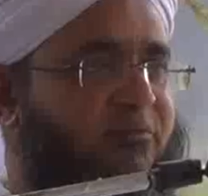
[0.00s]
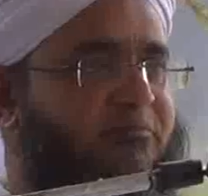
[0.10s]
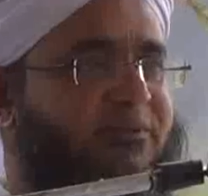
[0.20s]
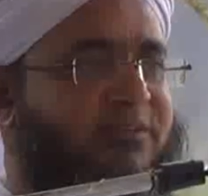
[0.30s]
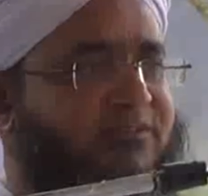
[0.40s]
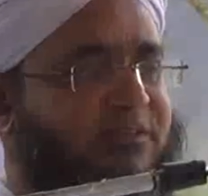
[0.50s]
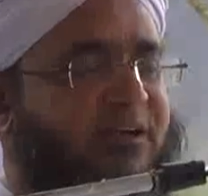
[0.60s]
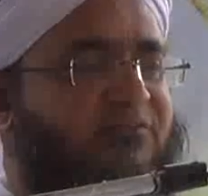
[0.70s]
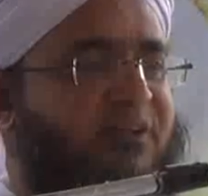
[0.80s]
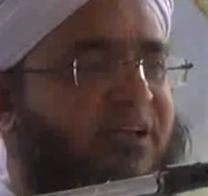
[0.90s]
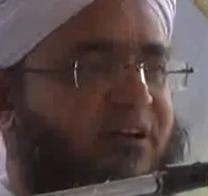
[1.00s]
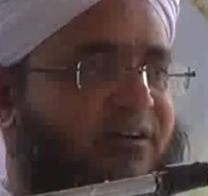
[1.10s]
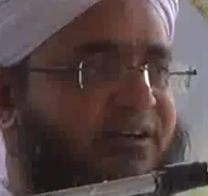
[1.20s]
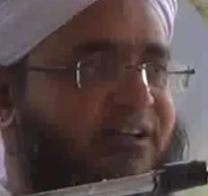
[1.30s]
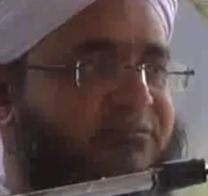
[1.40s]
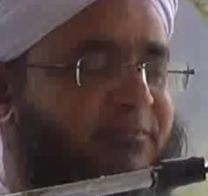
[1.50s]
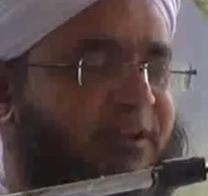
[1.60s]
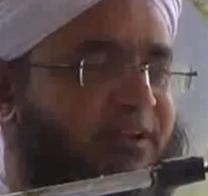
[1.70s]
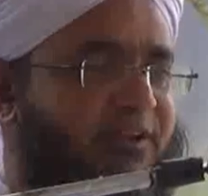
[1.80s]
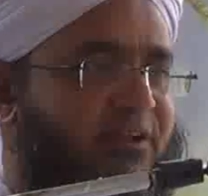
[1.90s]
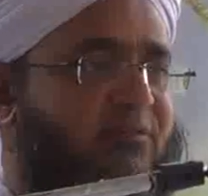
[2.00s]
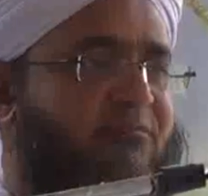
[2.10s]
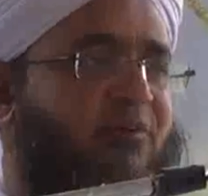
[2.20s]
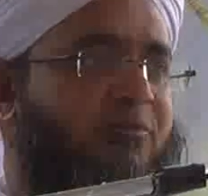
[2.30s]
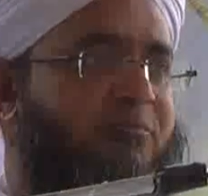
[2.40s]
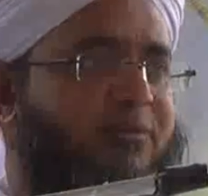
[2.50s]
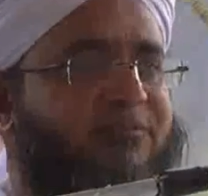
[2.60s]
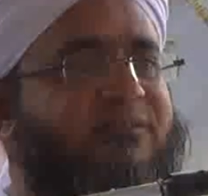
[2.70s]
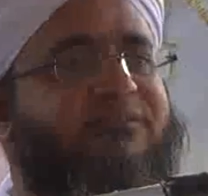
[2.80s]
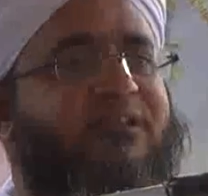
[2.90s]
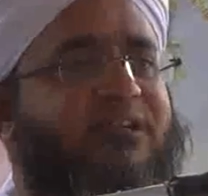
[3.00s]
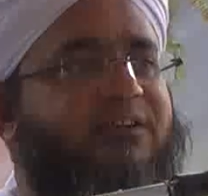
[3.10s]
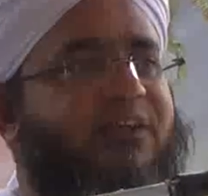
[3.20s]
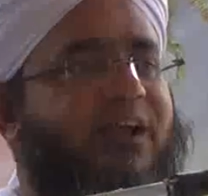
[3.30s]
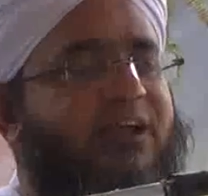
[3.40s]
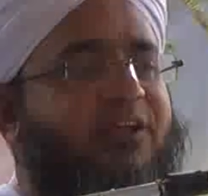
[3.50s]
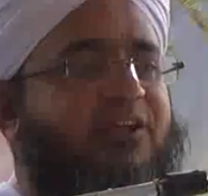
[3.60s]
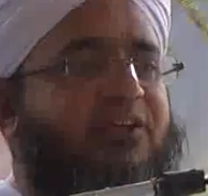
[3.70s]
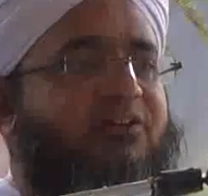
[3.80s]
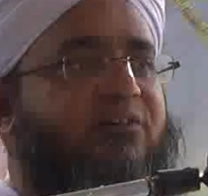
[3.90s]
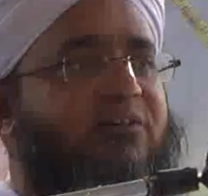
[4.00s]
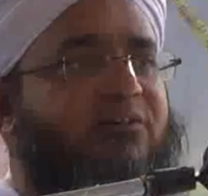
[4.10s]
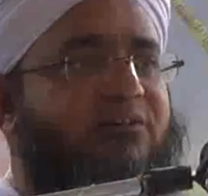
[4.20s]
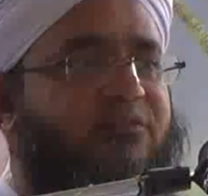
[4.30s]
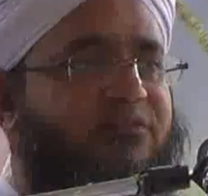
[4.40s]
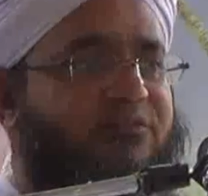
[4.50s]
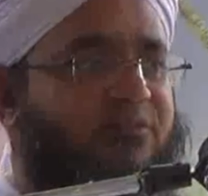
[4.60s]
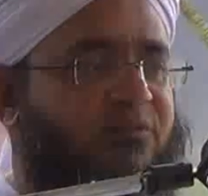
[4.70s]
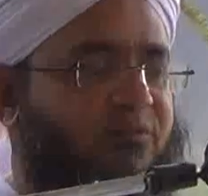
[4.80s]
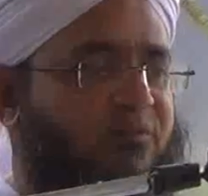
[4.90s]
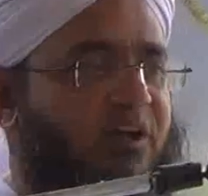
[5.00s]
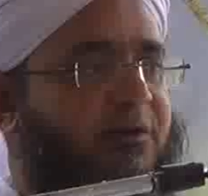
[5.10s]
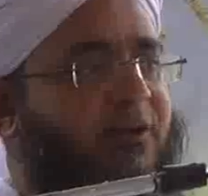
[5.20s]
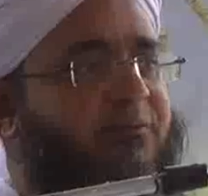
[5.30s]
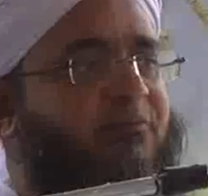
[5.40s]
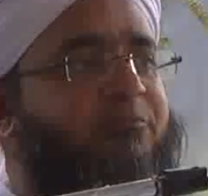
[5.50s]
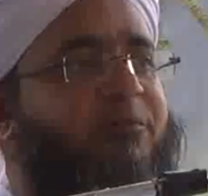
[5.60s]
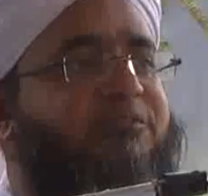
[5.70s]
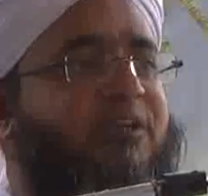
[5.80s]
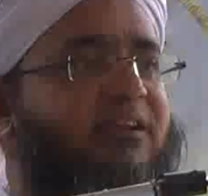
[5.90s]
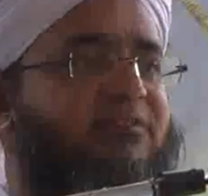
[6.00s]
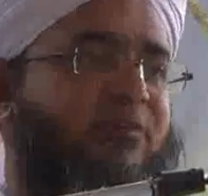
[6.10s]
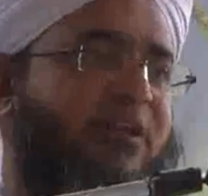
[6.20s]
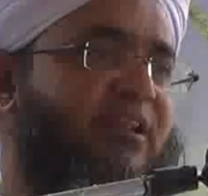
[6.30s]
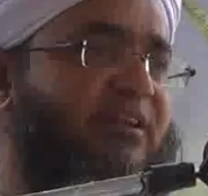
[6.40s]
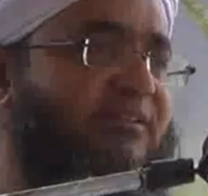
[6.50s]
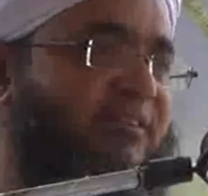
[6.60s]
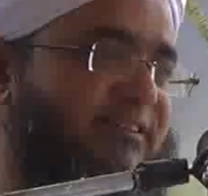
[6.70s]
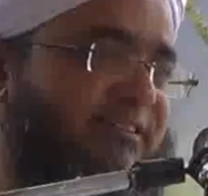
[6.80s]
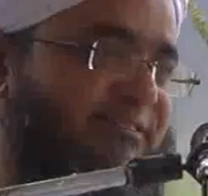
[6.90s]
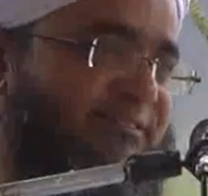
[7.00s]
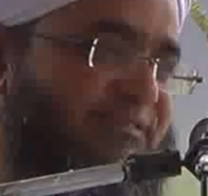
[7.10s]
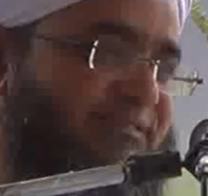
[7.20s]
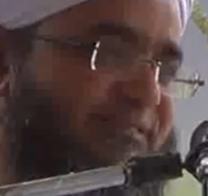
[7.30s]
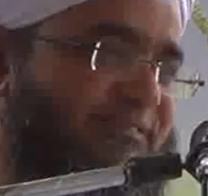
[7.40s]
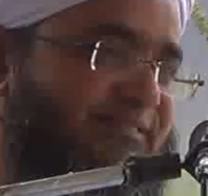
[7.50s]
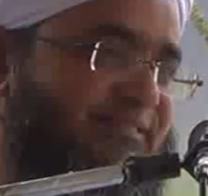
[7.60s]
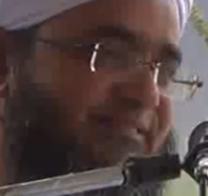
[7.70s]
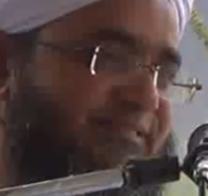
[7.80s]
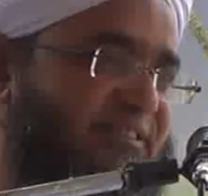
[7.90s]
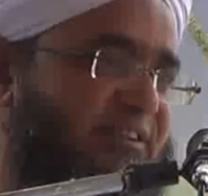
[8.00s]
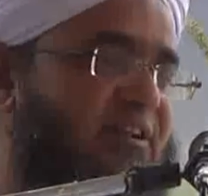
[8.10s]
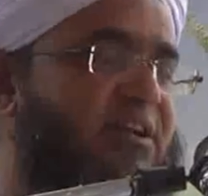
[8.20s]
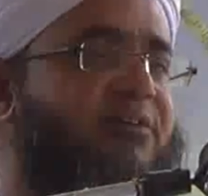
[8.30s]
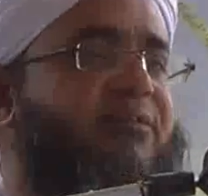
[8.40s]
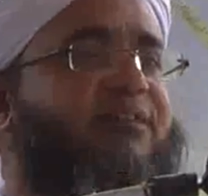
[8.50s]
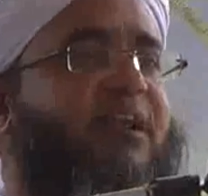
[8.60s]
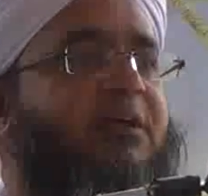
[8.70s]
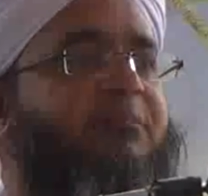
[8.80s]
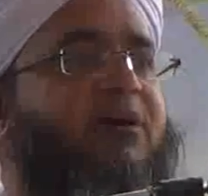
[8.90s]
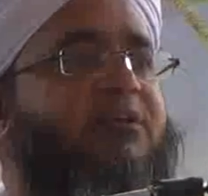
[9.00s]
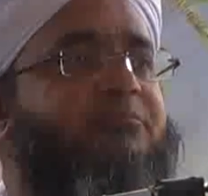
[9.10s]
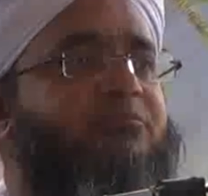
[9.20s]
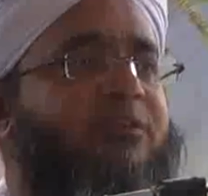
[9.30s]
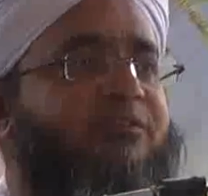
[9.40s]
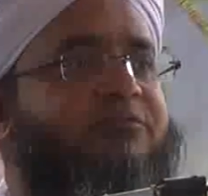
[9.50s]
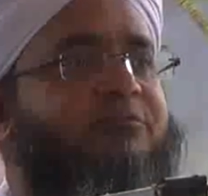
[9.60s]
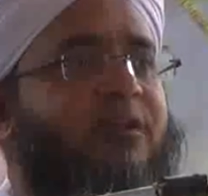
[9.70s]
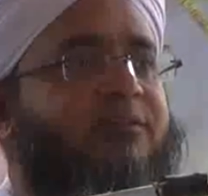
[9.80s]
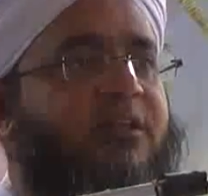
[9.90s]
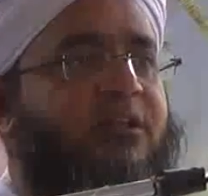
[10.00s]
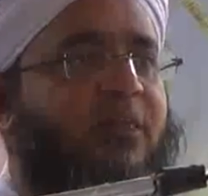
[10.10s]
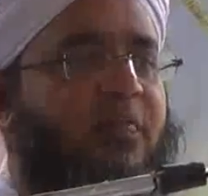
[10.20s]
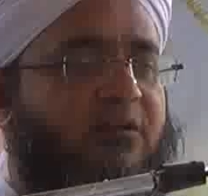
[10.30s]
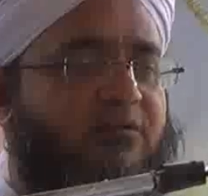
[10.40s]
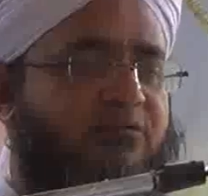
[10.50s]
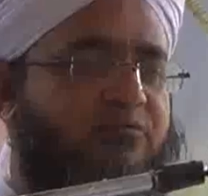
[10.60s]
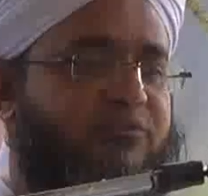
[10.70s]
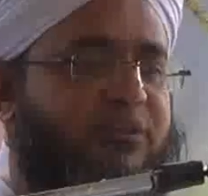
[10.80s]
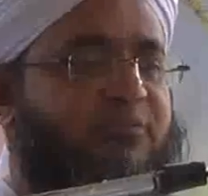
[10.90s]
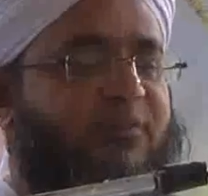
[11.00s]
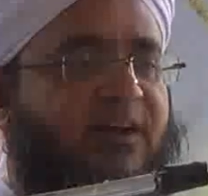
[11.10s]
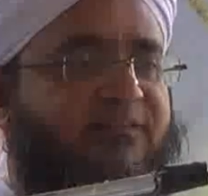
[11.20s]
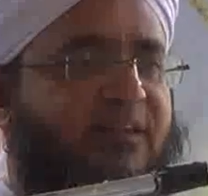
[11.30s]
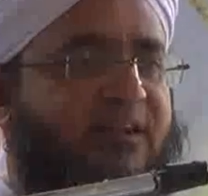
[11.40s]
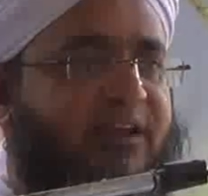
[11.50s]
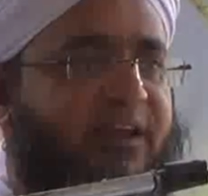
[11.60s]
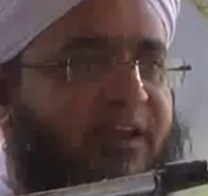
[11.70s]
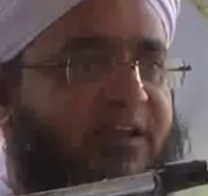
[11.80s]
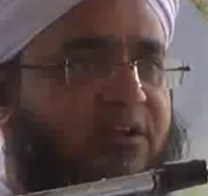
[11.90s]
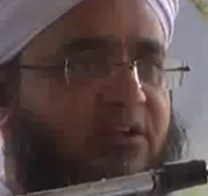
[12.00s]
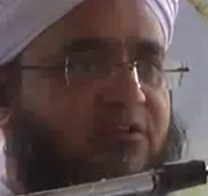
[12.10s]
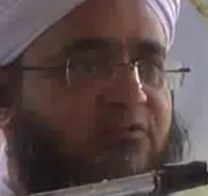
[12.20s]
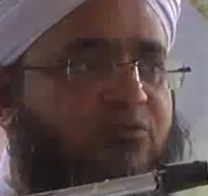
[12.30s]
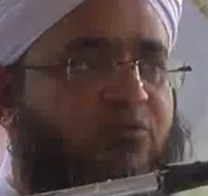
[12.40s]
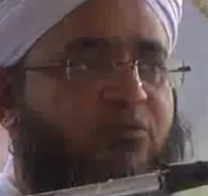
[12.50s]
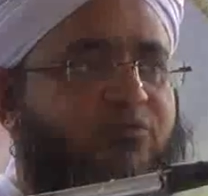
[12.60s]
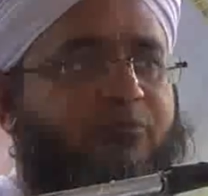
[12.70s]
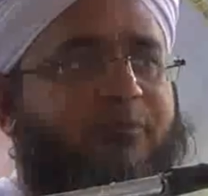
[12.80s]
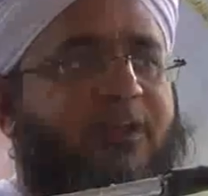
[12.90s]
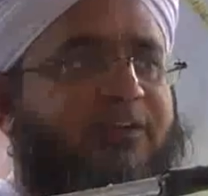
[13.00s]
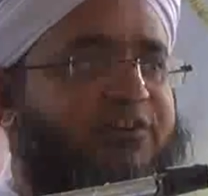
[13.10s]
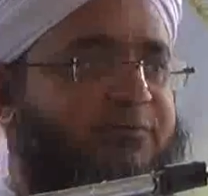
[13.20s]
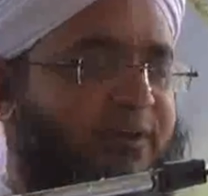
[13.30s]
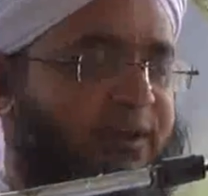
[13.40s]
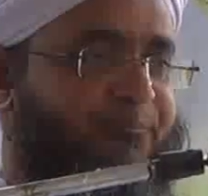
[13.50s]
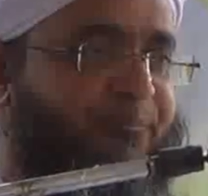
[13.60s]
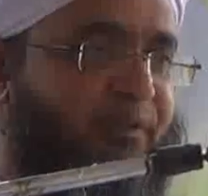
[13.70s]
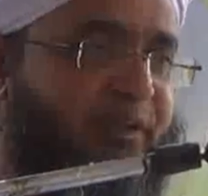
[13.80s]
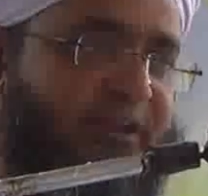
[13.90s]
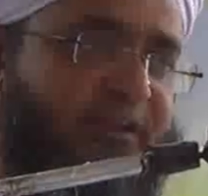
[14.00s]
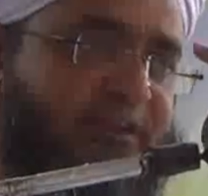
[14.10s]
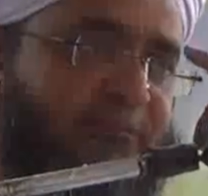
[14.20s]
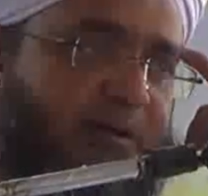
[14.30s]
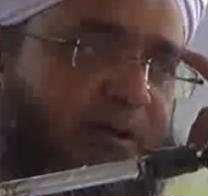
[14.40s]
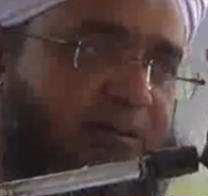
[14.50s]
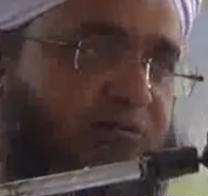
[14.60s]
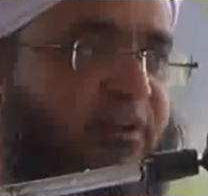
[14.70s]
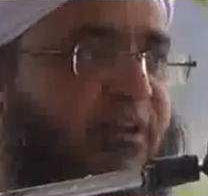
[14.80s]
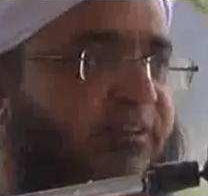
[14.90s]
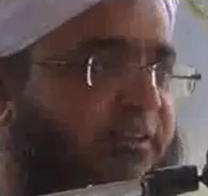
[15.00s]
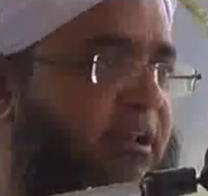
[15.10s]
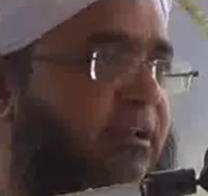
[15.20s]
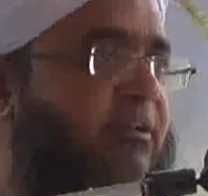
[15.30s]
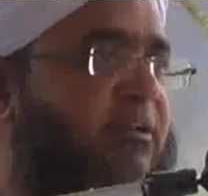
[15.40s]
मोहब्बत की ज़ात जो है हकीकत में मोहब्बत जिससे की जाए तो काबिल मोहब्बत ज़ात वो अल्लाह की ज़ात है जैसे अल्लाह पाक ने पूरे जिस्म के अंदर जो मुख्तलिफ अज़ा रखे हैं दो उज़ बड़े अजीब हैं एक है दिमाग और एक है दिल